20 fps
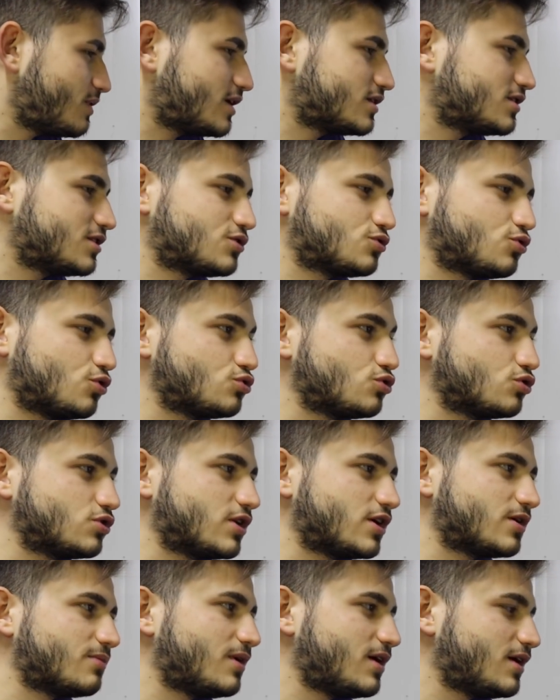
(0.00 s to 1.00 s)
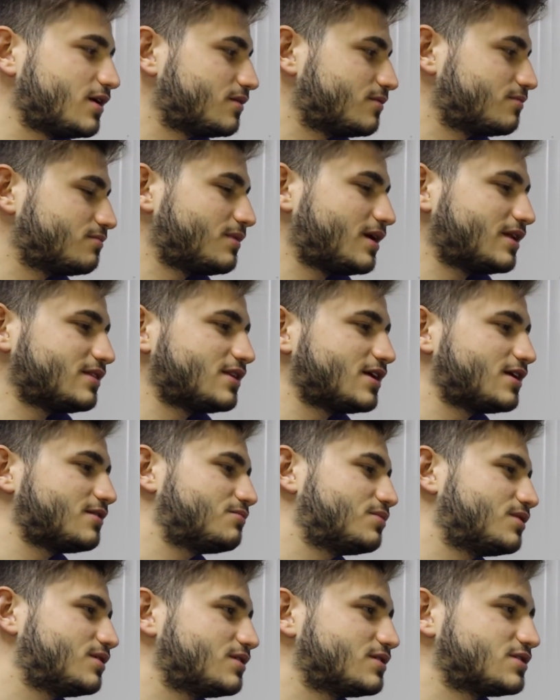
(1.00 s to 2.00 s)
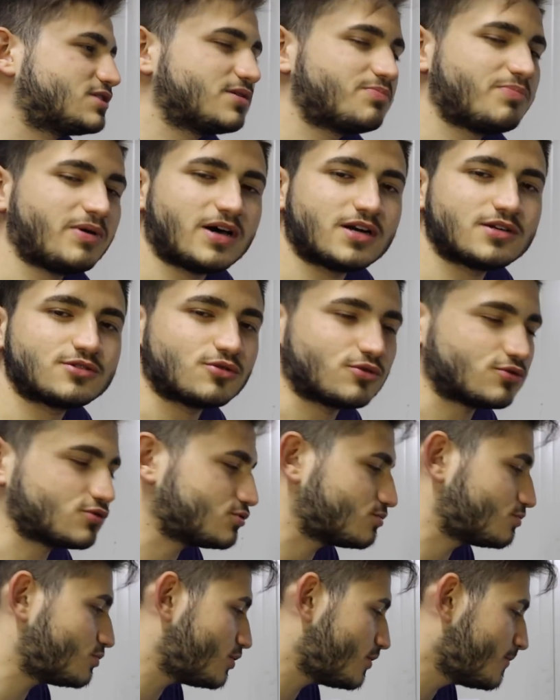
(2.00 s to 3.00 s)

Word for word: Artık çocuklarıma benden bir sipariş olsun